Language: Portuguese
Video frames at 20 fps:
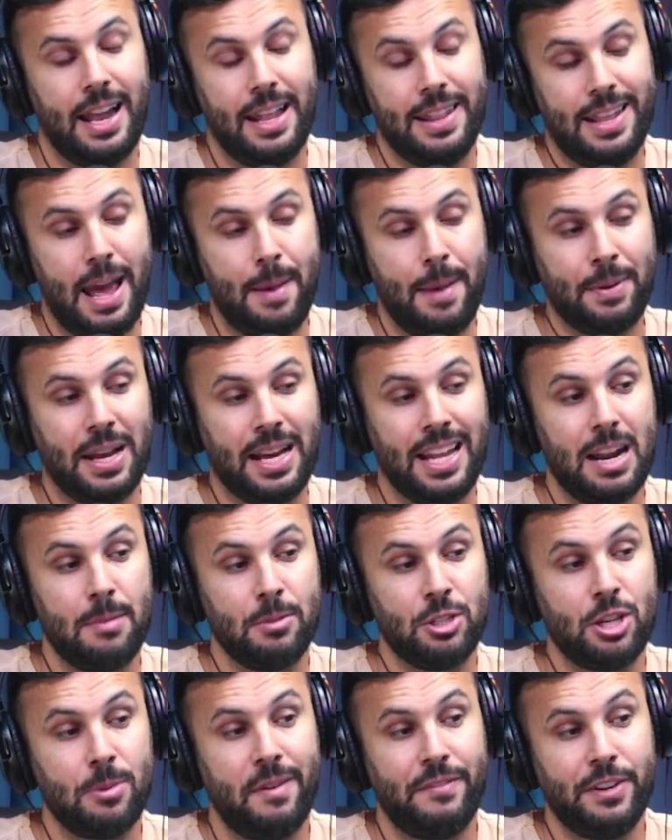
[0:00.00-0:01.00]
Na época a galera me
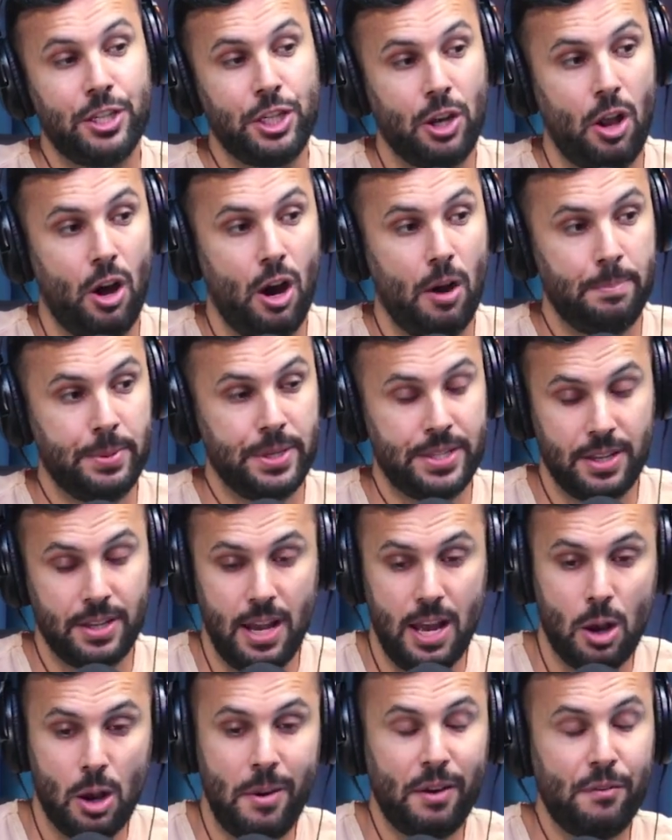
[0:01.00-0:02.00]
hum. chamava de Lopes.
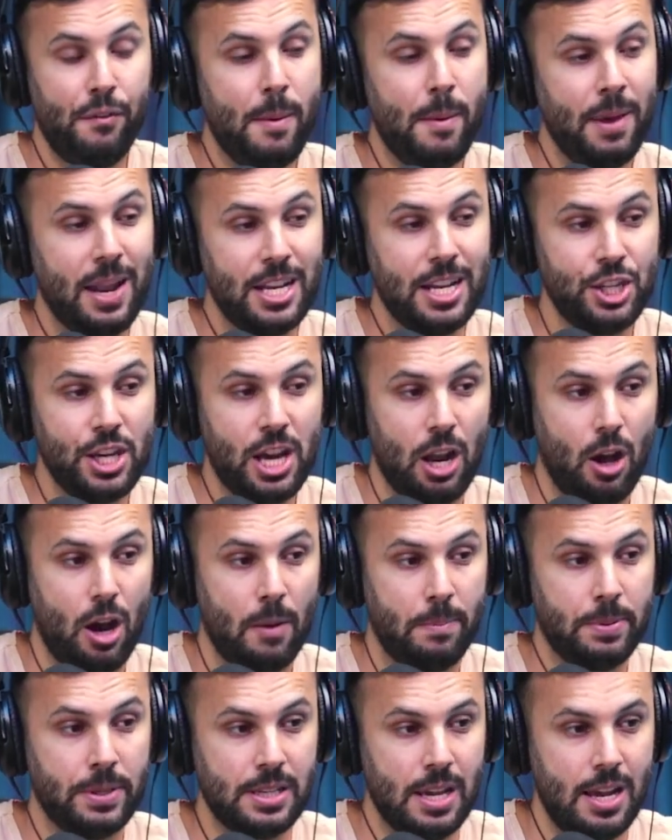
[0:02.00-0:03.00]
Como é que foi a baladinha,
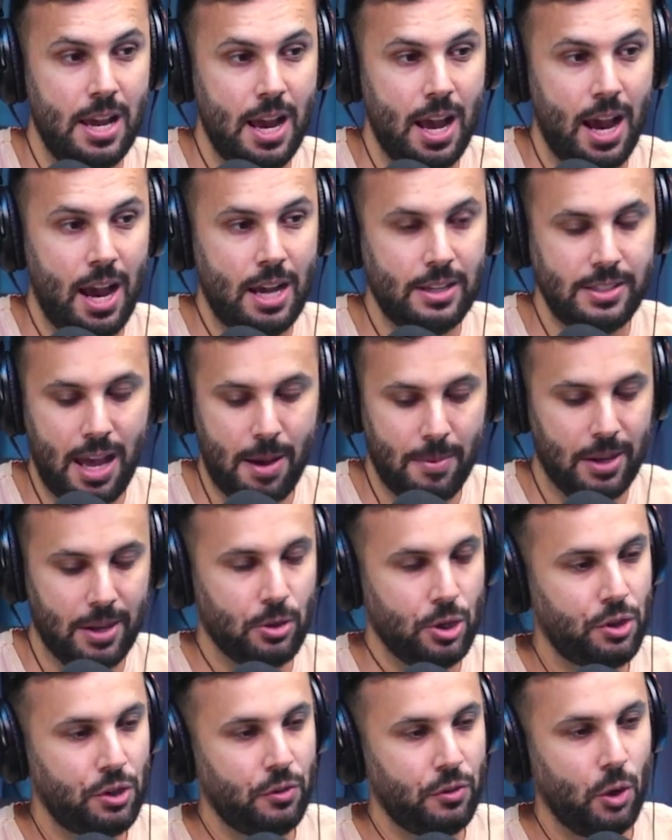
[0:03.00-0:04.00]
Lopes? Assim, ah, mano,
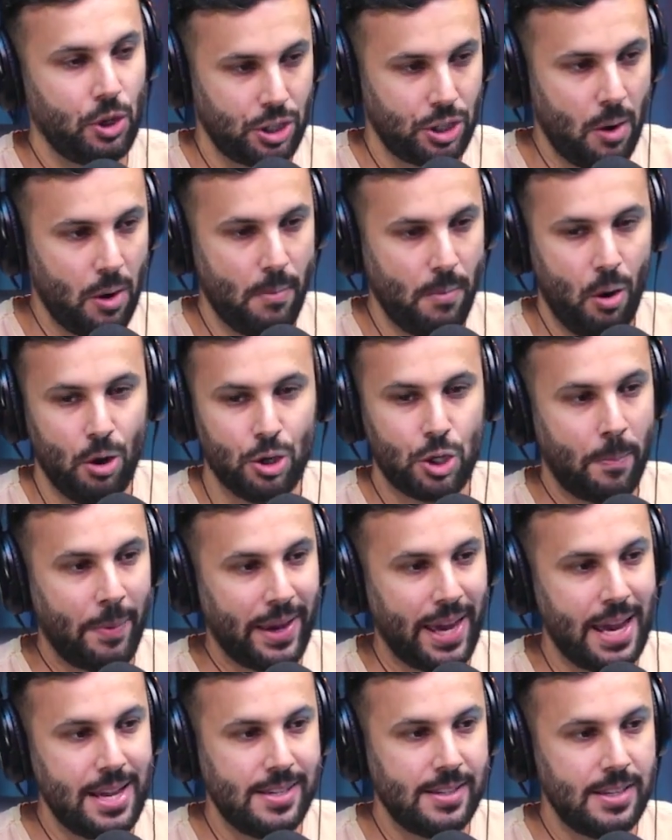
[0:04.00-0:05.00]
hoje, hoje deu bom, hoje eu
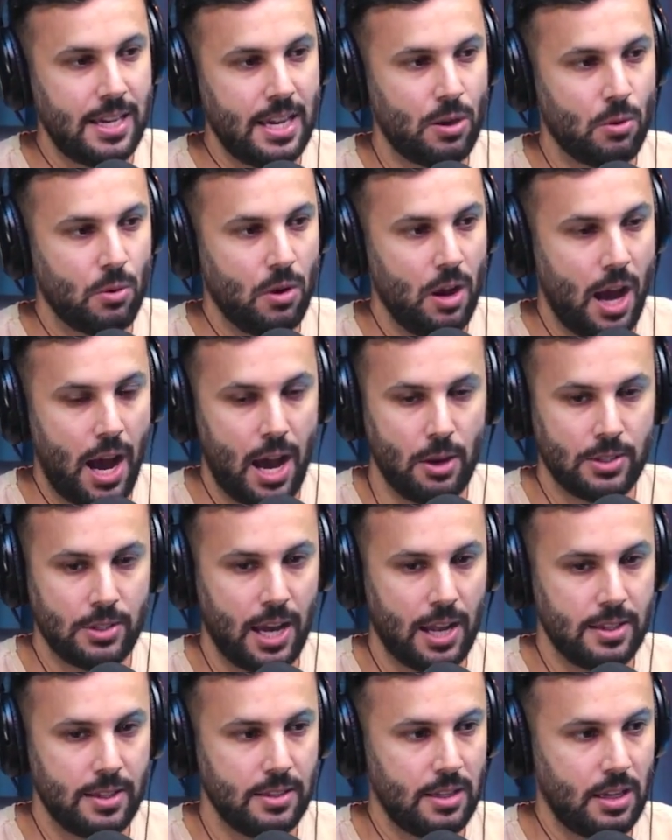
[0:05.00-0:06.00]
peguei cinco. Aí os
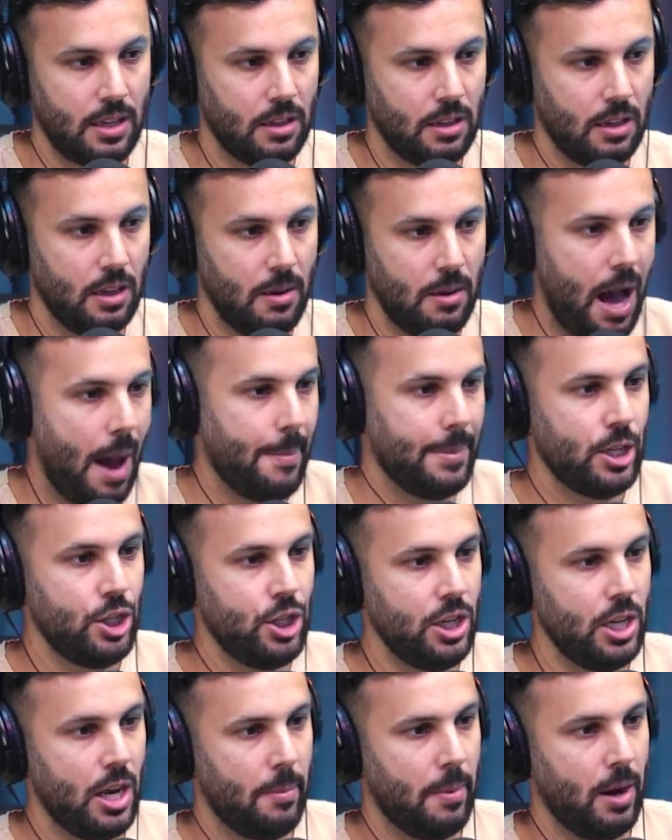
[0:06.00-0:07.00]
caras assim, ah,
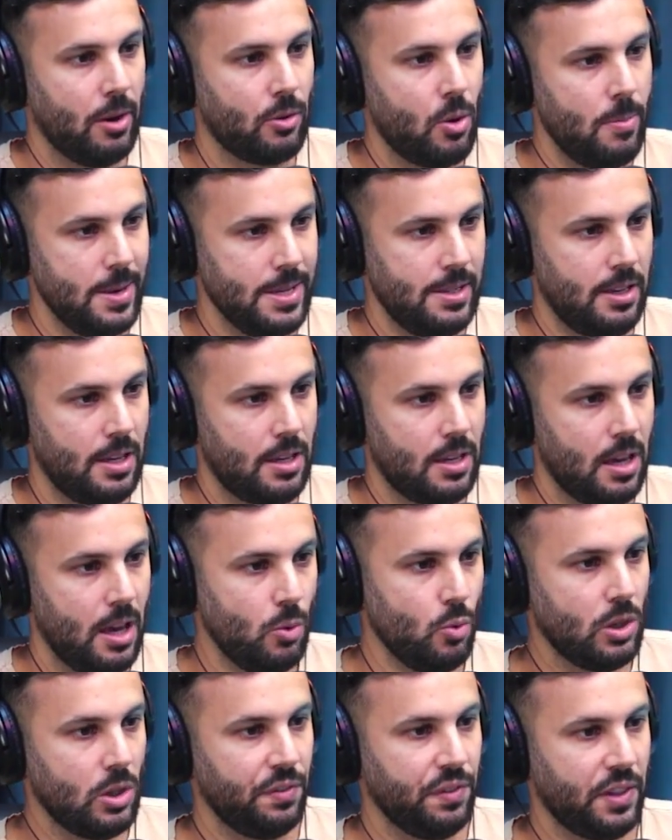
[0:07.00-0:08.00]
mentira, mano. Como assim? Eu
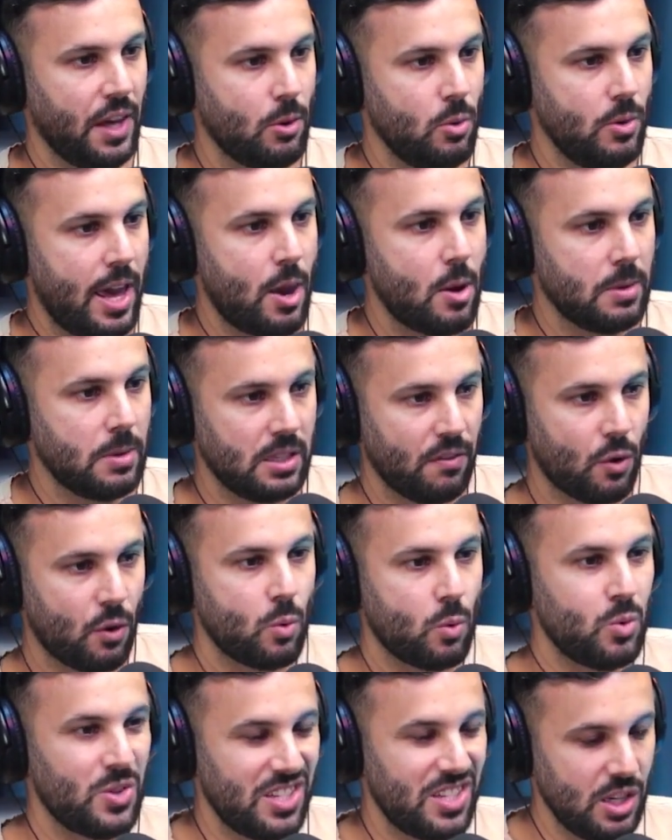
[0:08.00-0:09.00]
nunca fiquei com nenhuma, você ficou
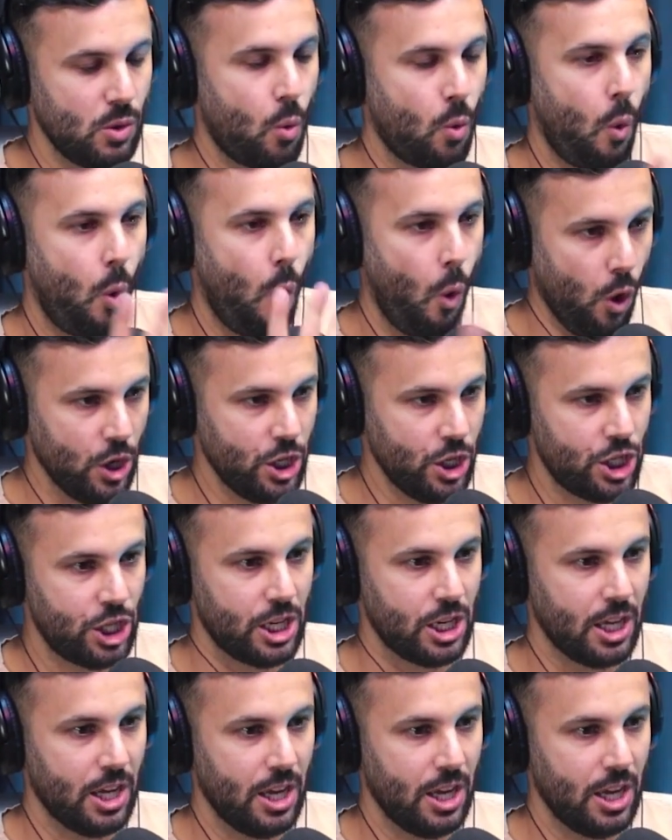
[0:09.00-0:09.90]
com cinco hoje?